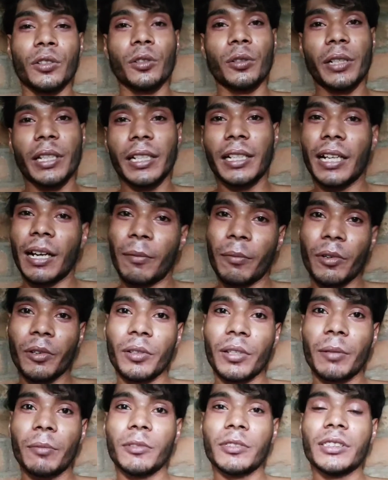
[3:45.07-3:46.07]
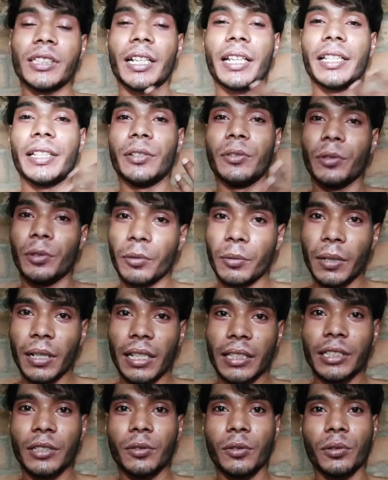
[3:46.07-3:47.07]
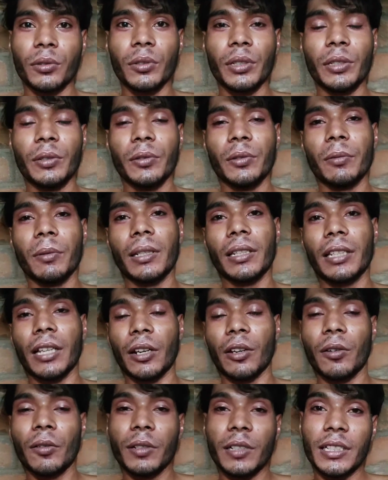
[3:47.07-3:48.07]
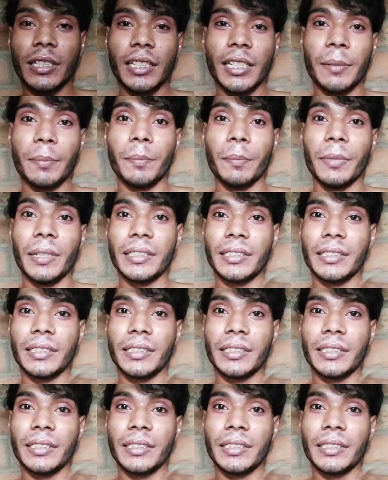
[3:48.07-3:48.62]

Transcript: তো ঠিক আমরাও তেমন যারা ইউটিউবার আছি নতুন ইউটিউবার তারাও নিজেদের